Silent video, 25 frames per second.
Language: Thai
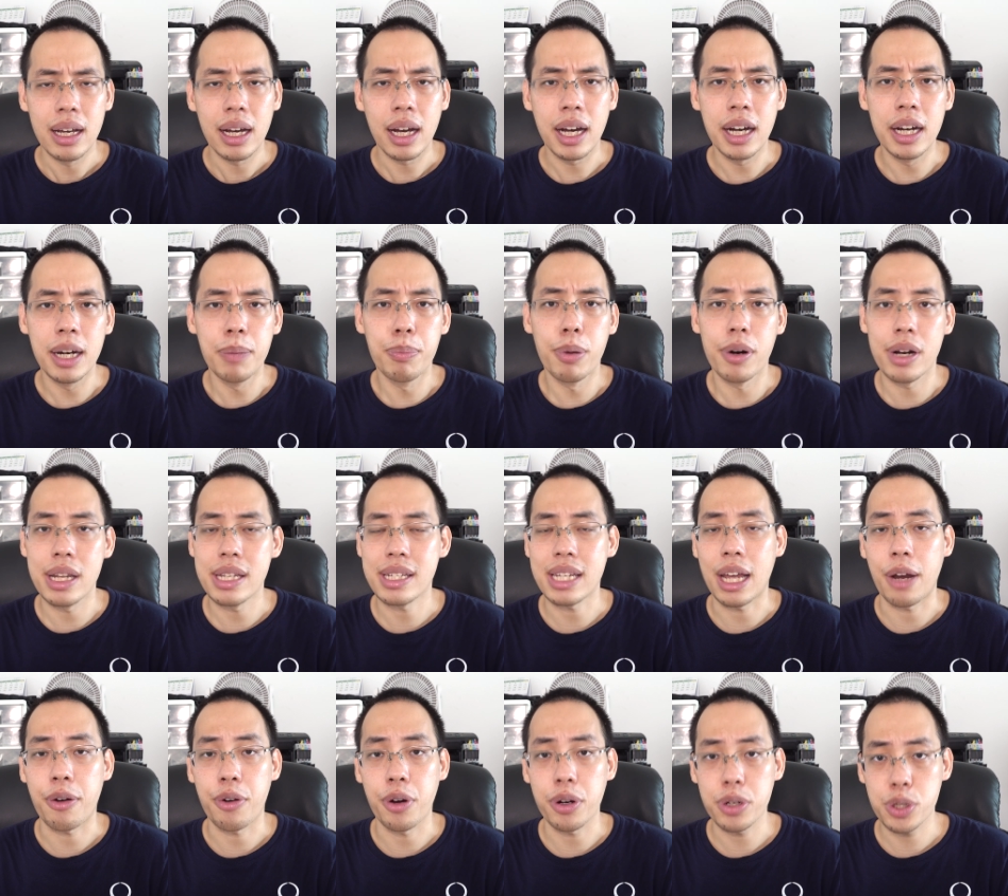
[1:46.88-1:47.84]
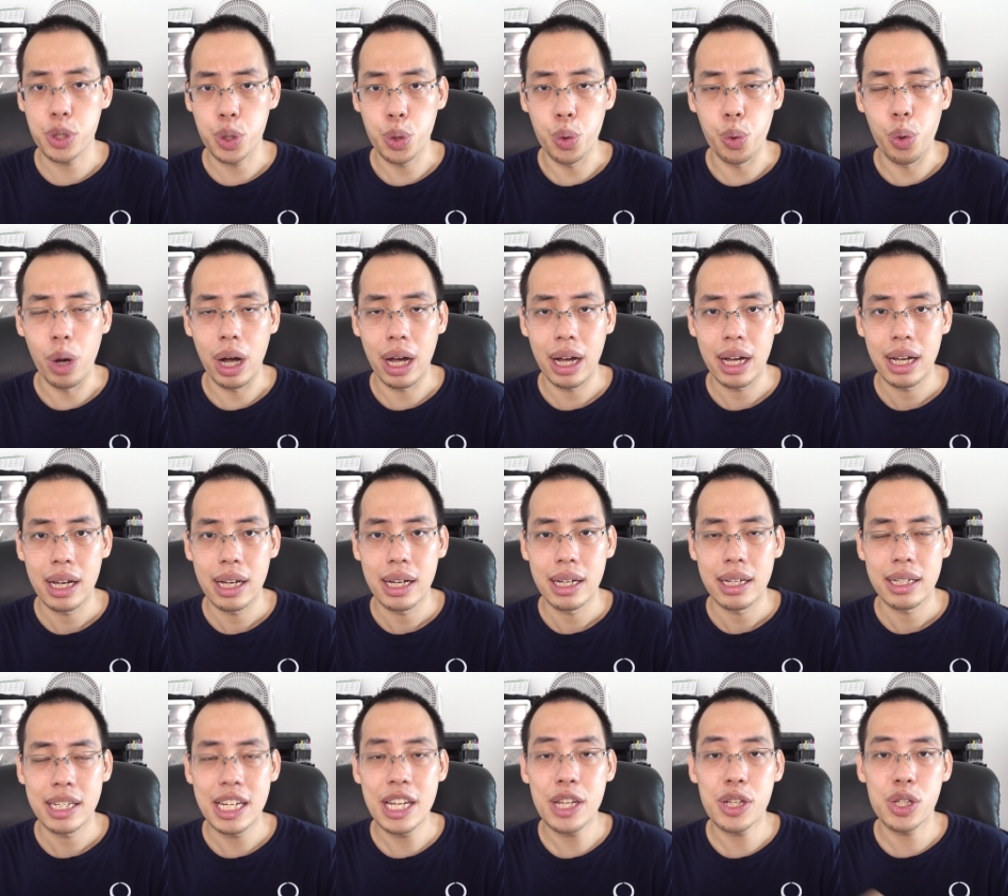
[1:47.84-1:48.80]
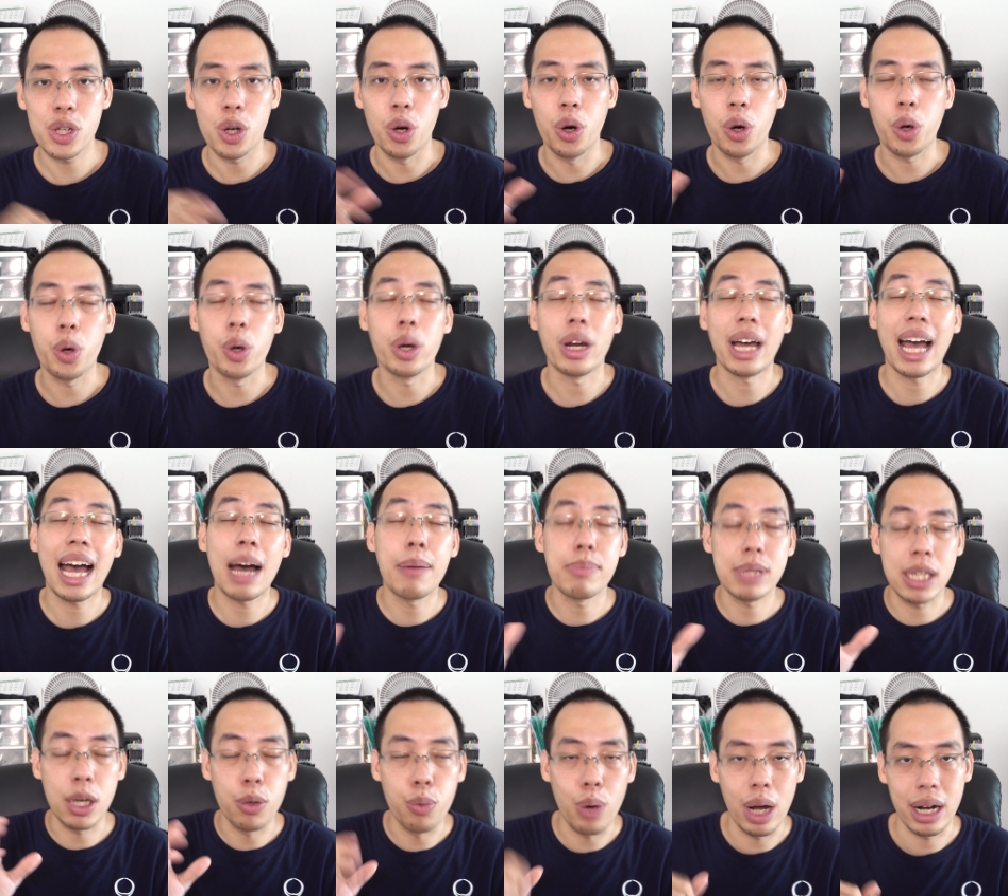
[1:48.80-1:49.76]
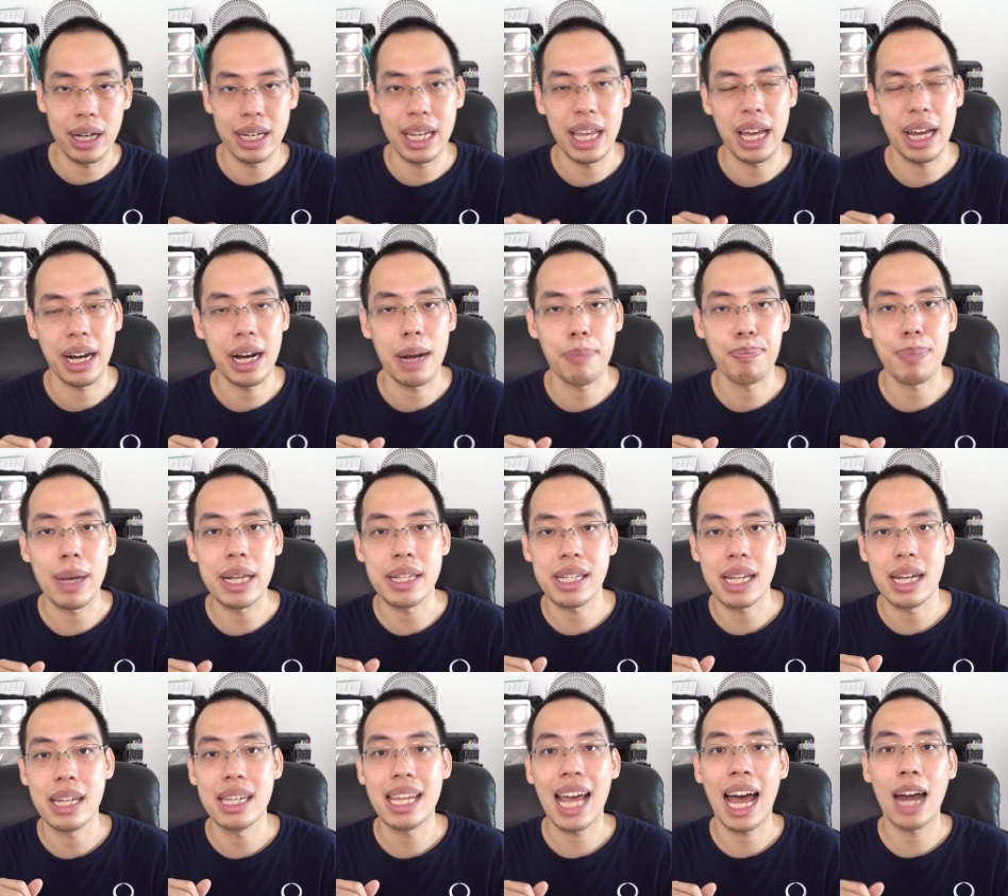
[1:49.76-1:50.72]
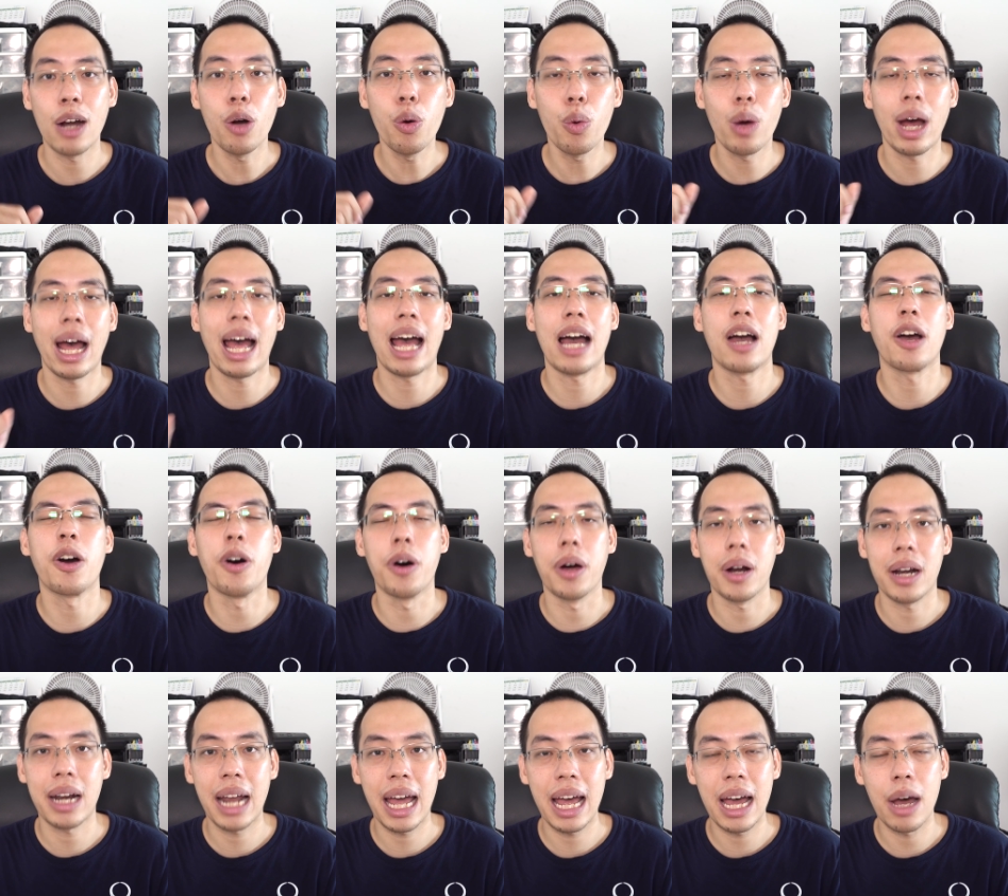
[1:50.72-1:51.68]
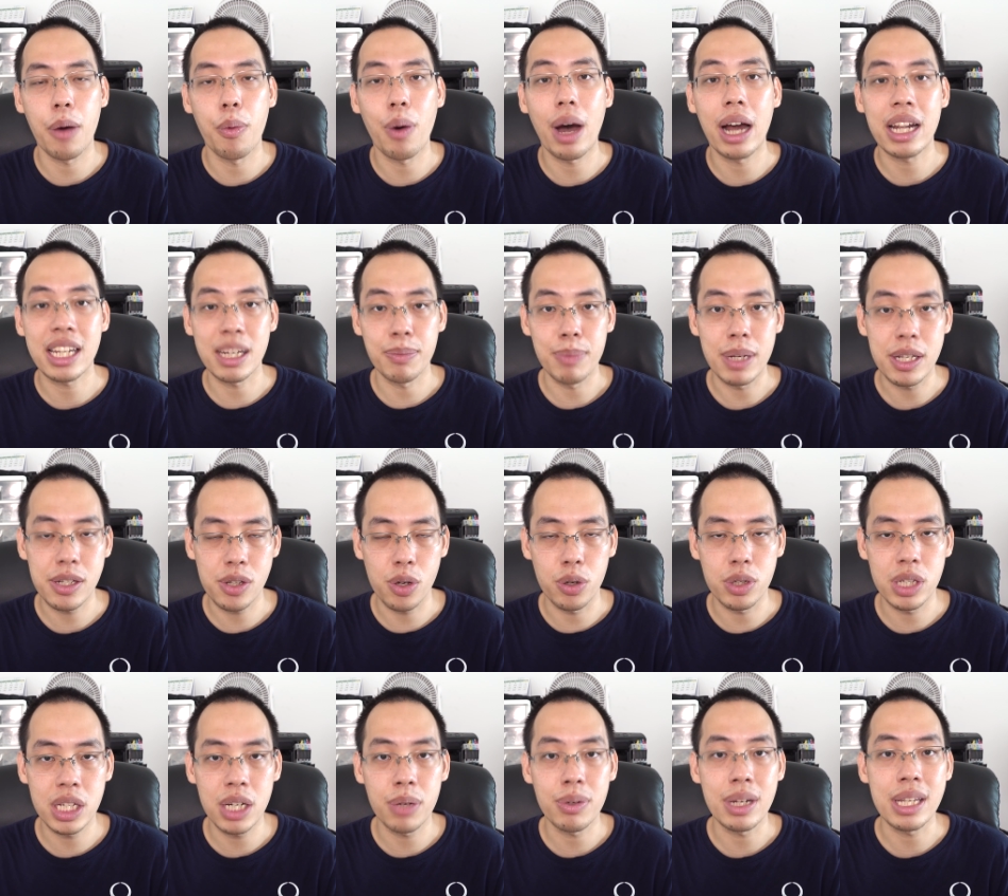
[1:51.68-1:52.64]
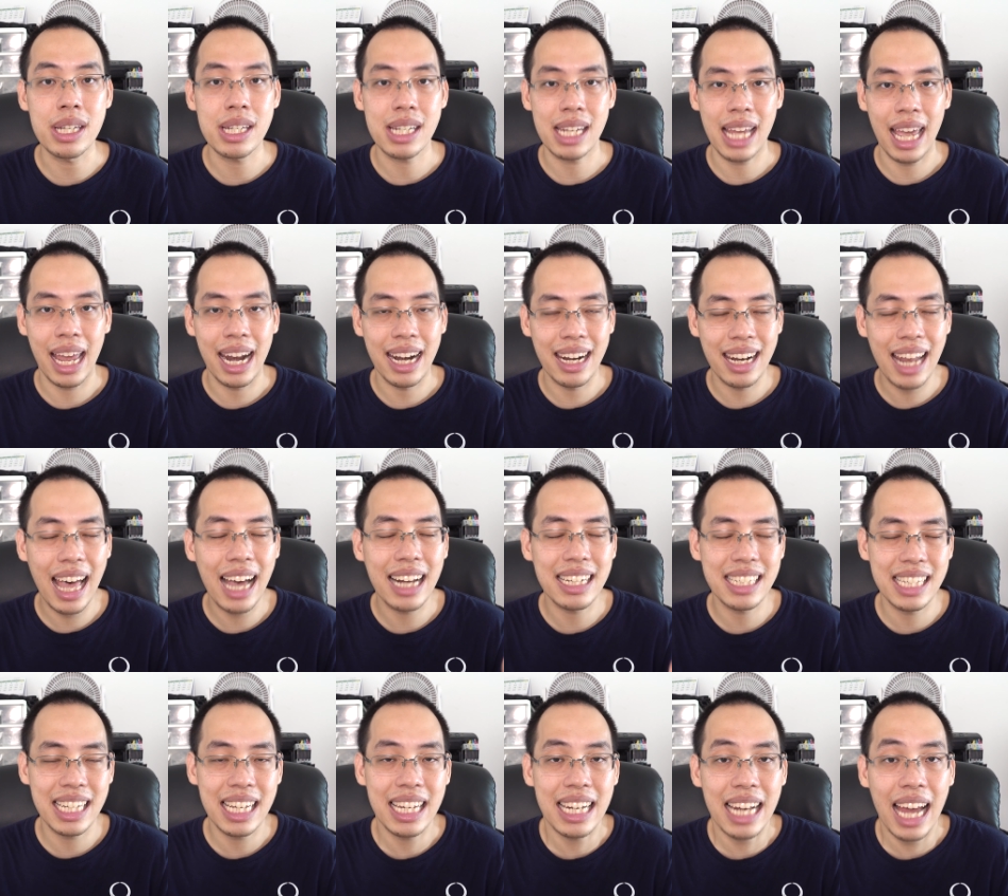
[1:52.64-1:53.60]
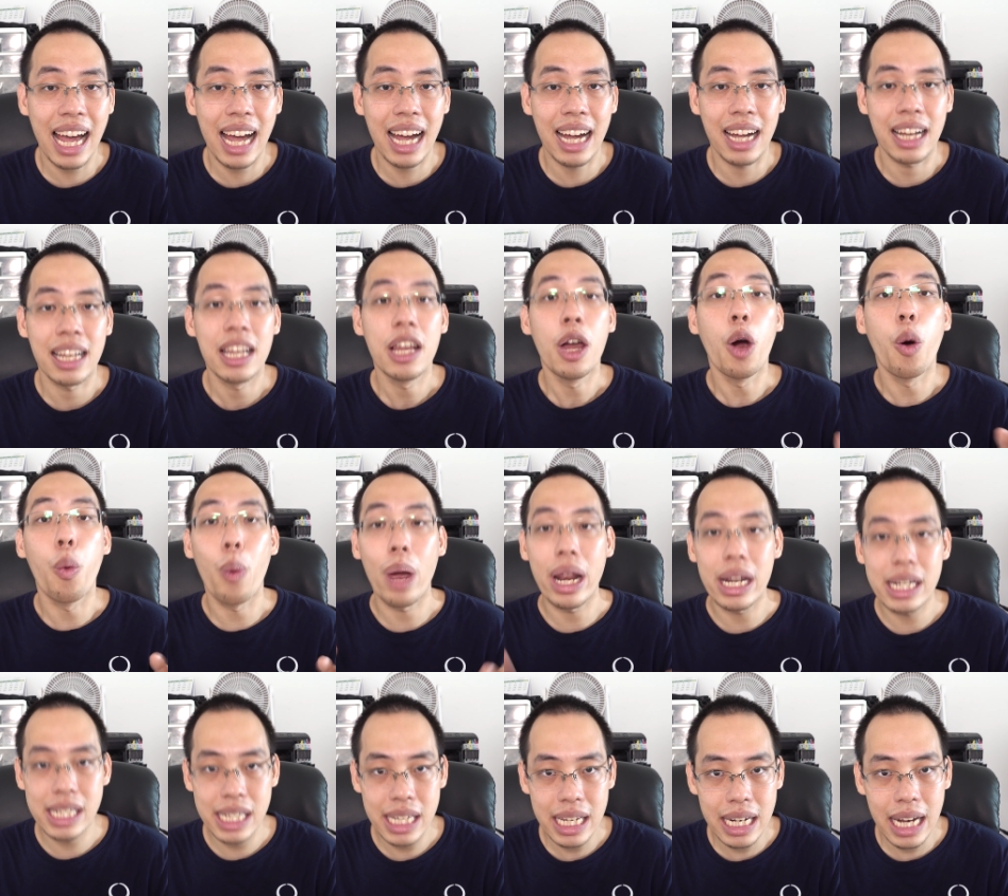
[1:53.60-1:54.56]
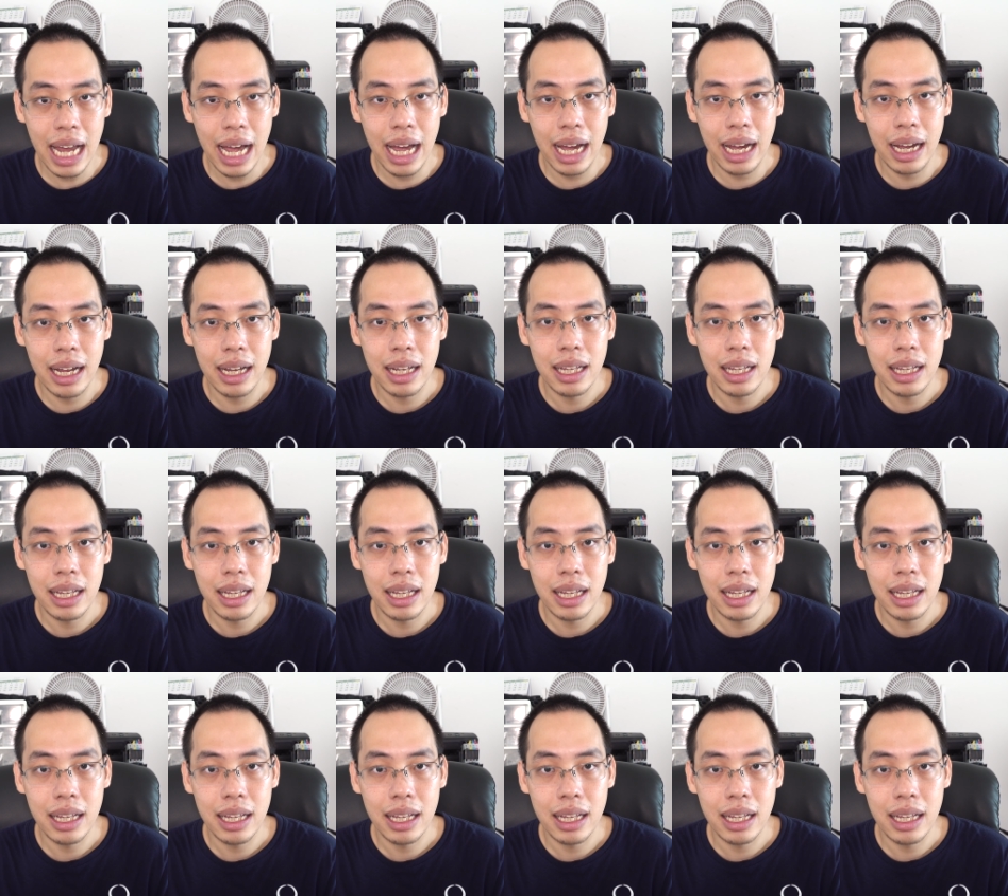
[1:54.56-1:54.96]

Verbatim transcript: คือบริษัทรถทัวร์ที่ส่งคนข้ามจังหวัดเนี่ยครับ ไปสัญญาลูกค้าก่อนหน้าว่าจะมีโซเชียลดิสแทนนั่งที่นั่ง เว้นที่นั่ง